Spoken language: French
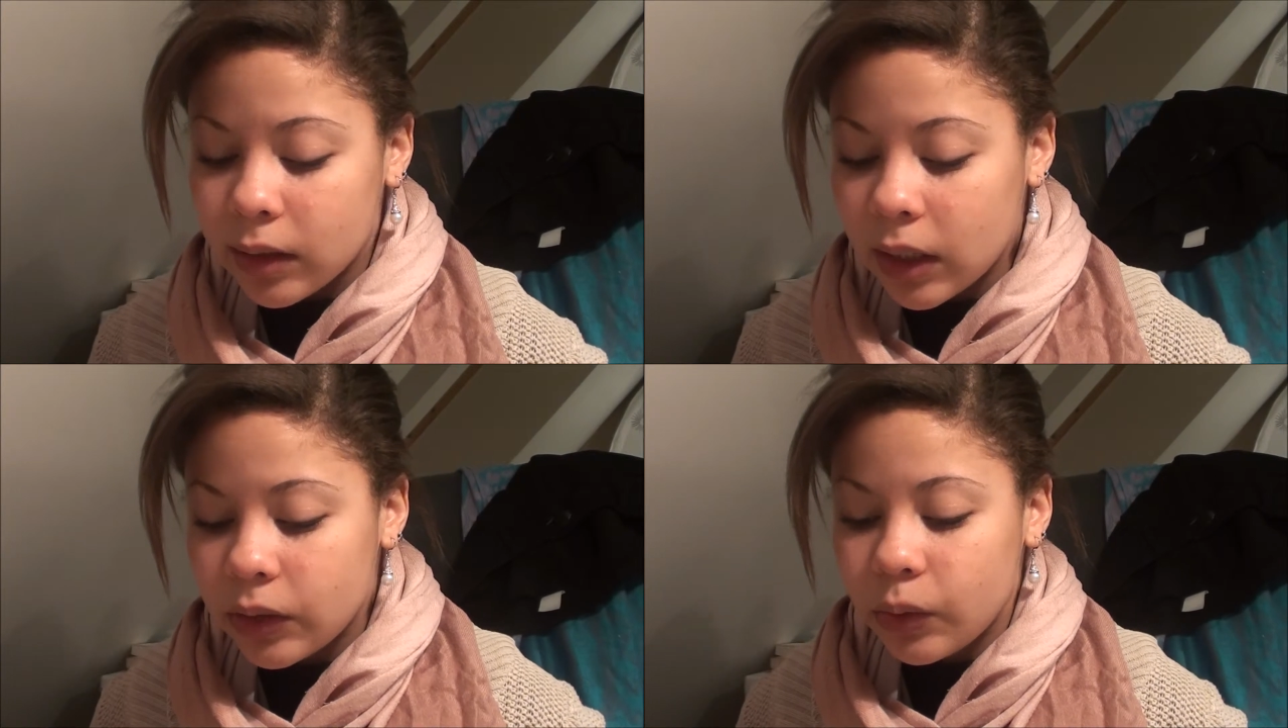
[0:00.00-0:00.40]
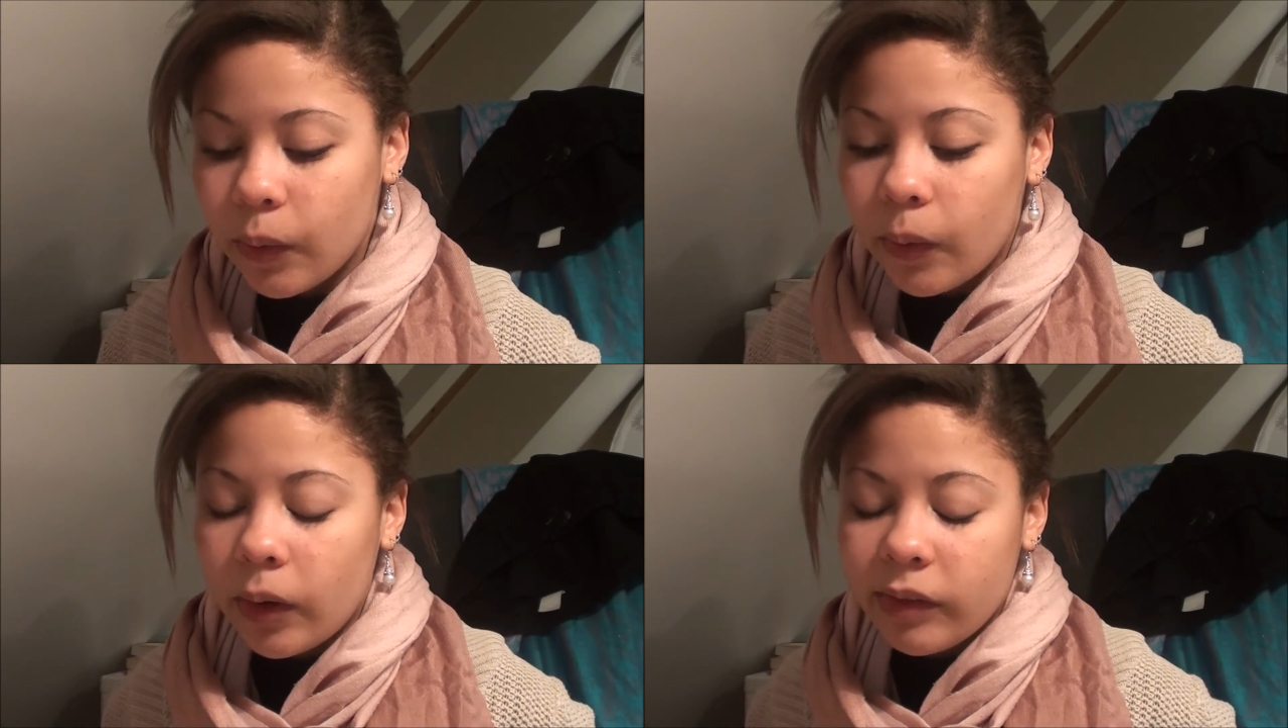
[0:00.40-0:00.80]
13
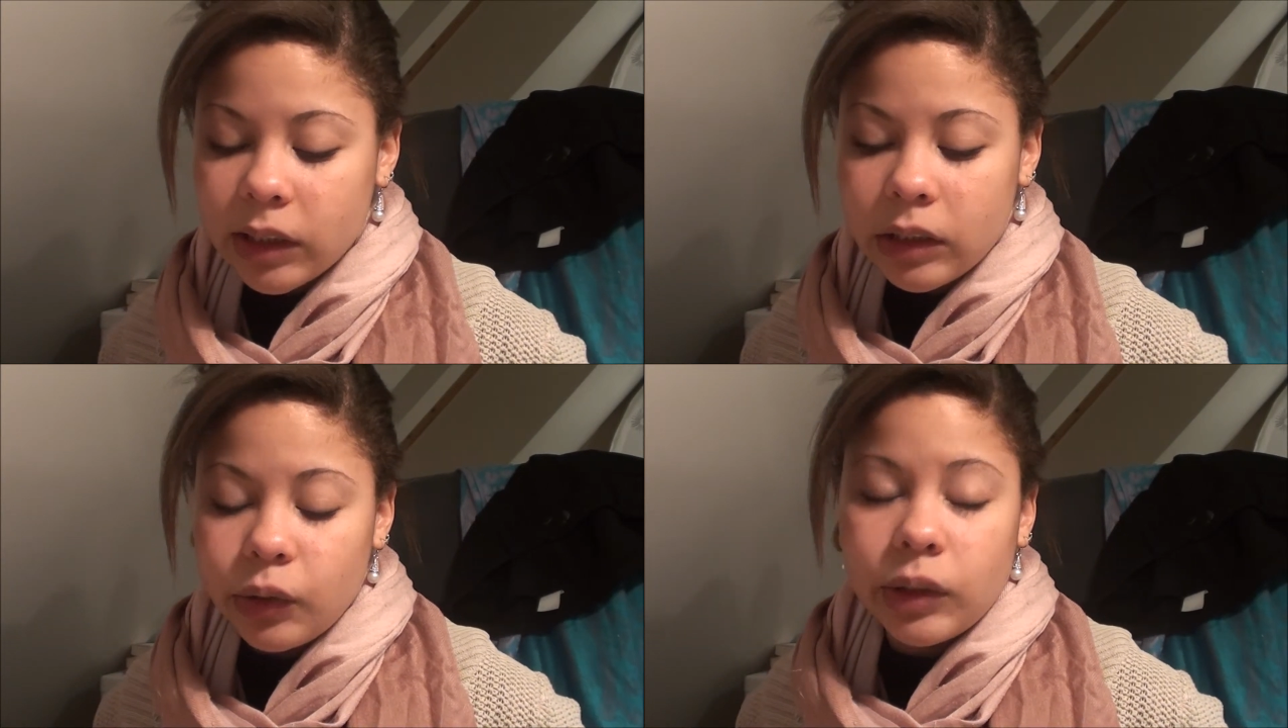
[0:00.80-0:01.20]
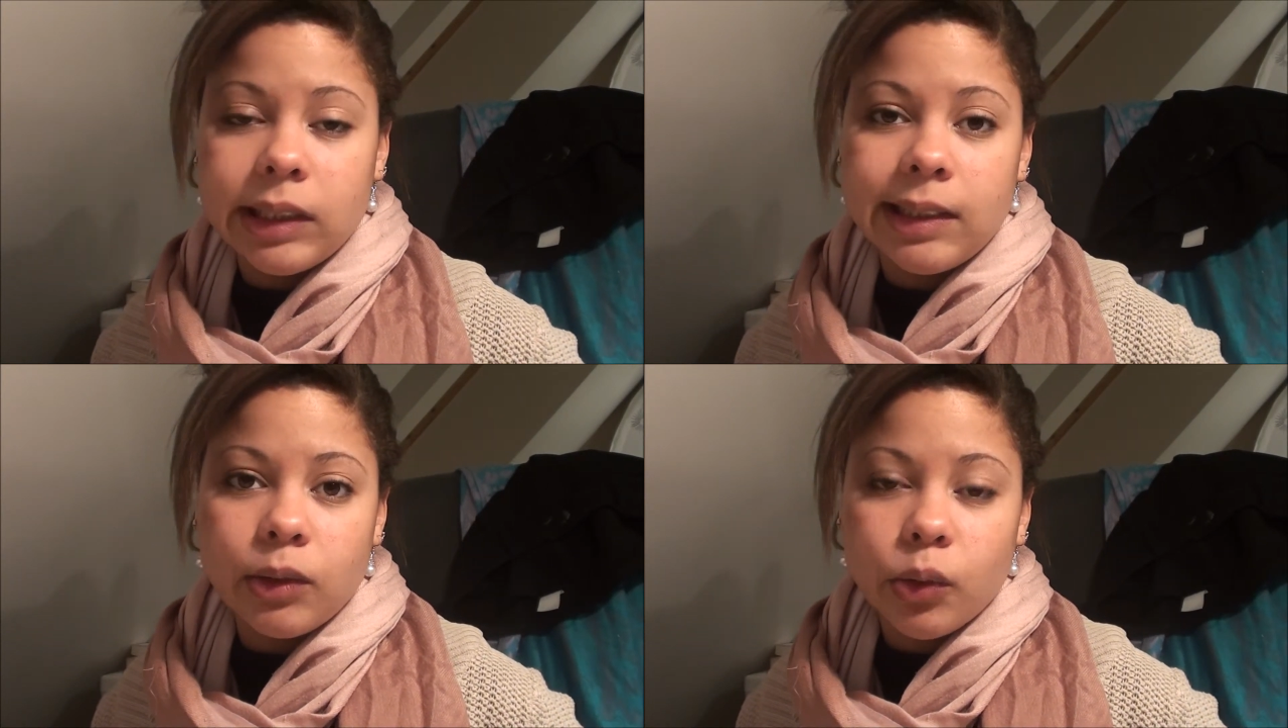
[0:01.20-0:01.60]
euros avec
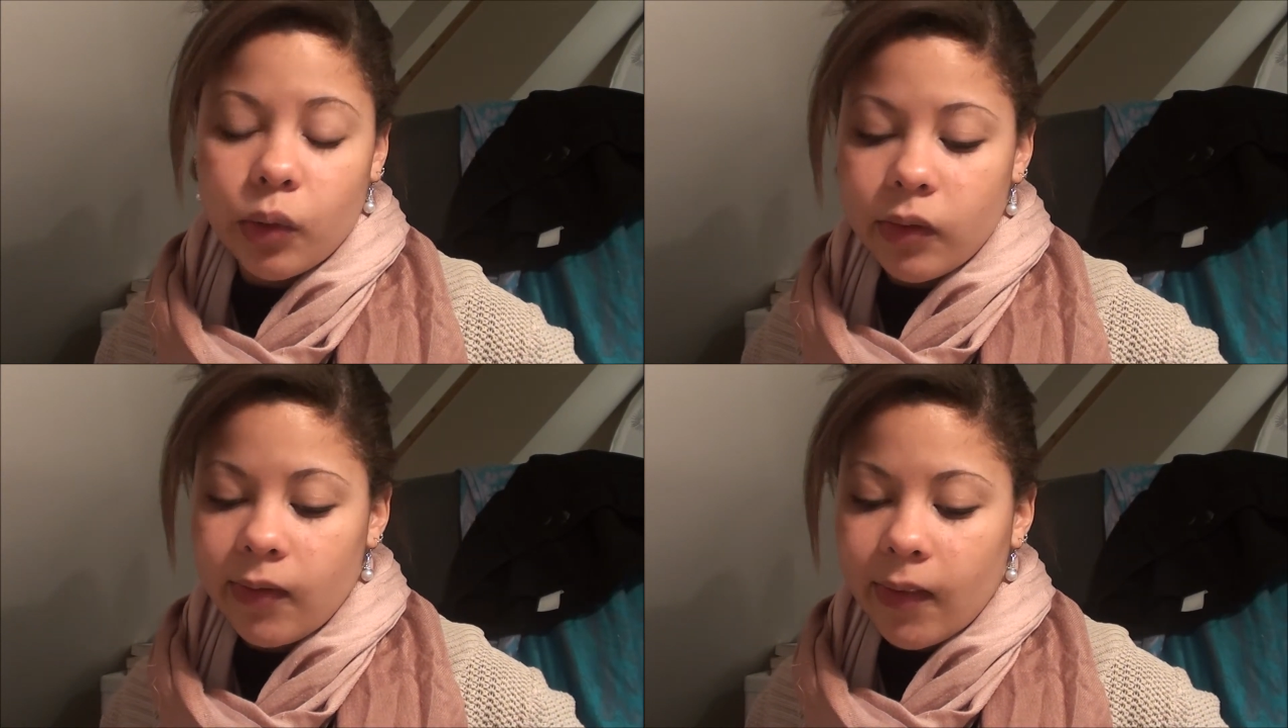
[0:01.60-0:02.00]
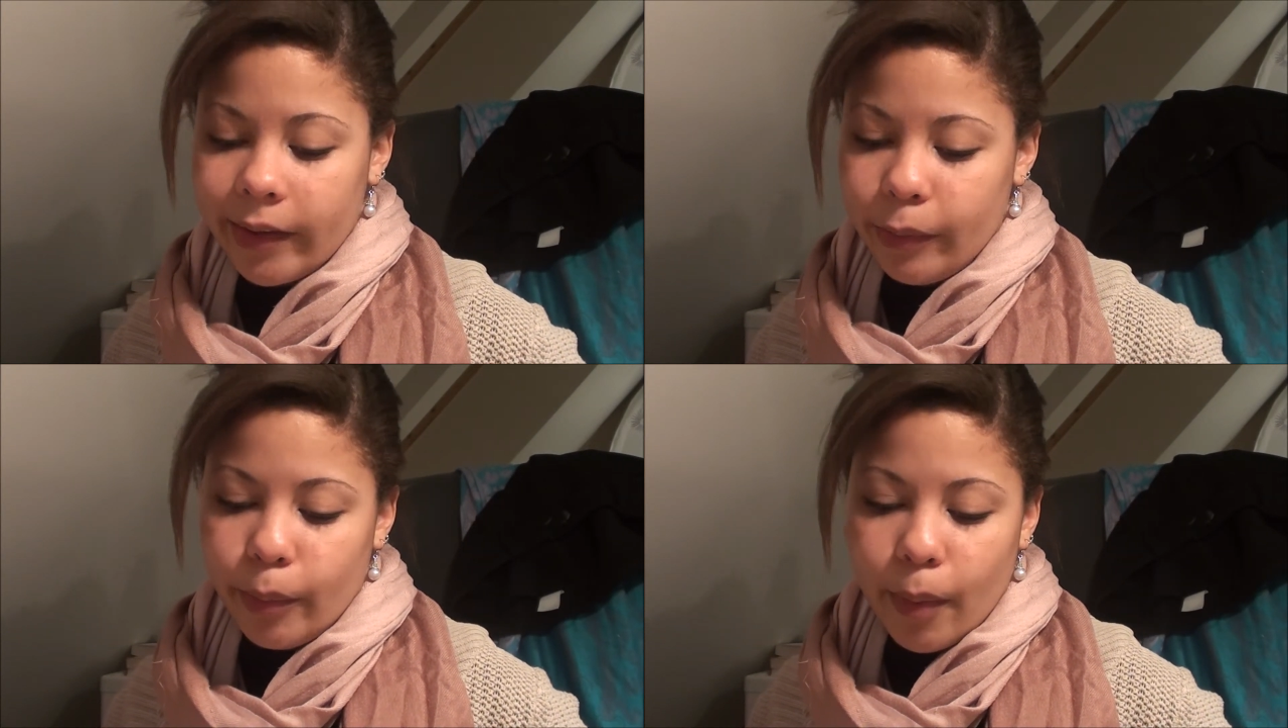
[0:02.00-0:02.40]
6 euros de frais
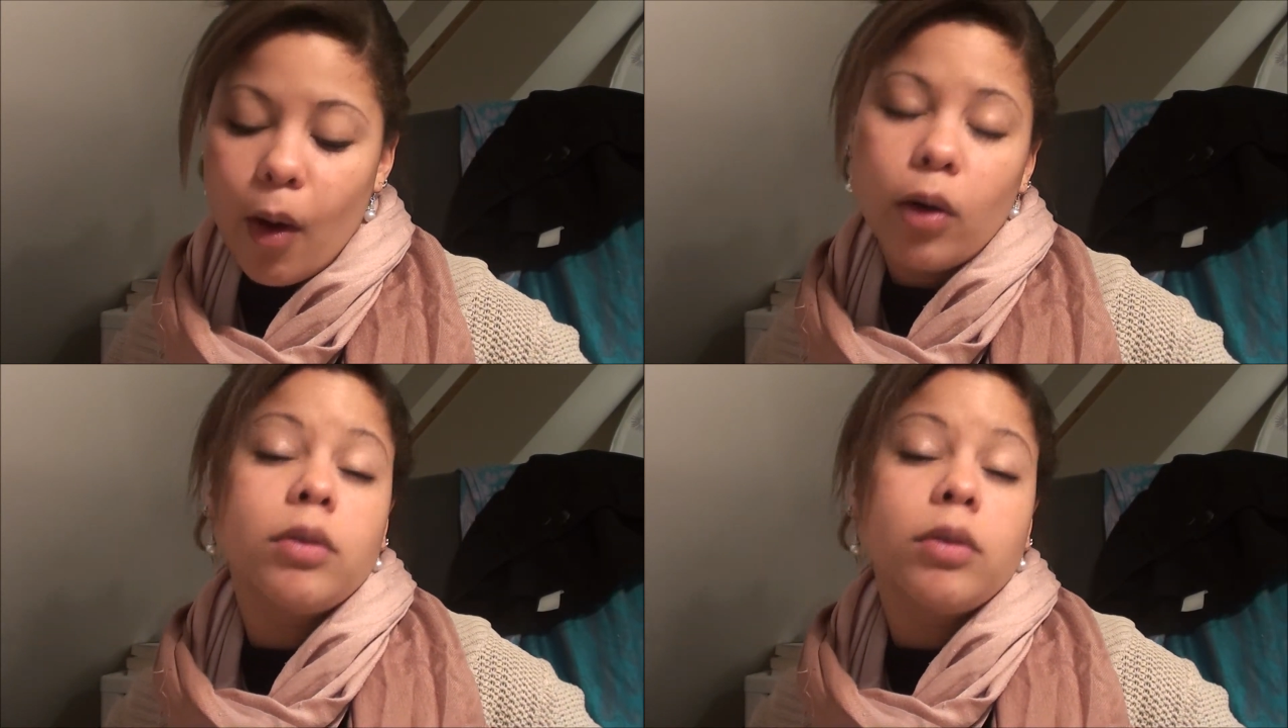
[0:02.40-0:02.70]
de port.